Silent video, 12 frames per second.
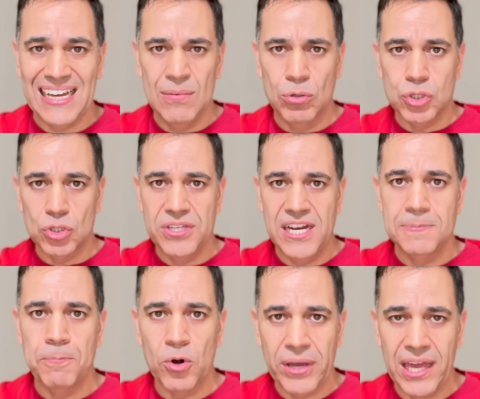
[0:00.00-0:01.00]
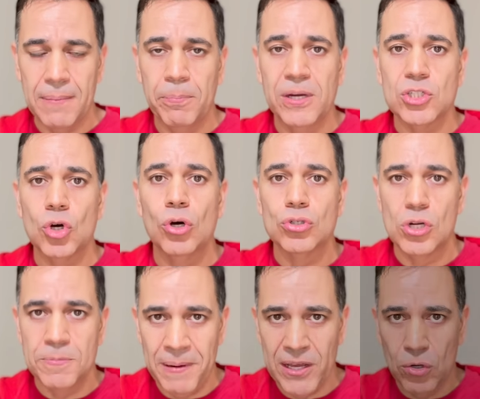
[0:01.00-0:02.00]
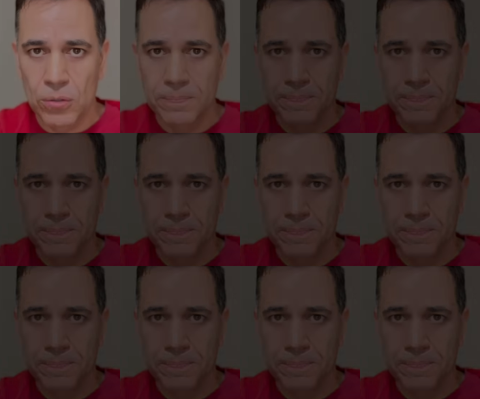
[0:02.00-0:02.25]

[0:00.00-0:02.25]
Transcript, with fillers: Y vosotros diréis, ¿por qué? Pues os lo explico.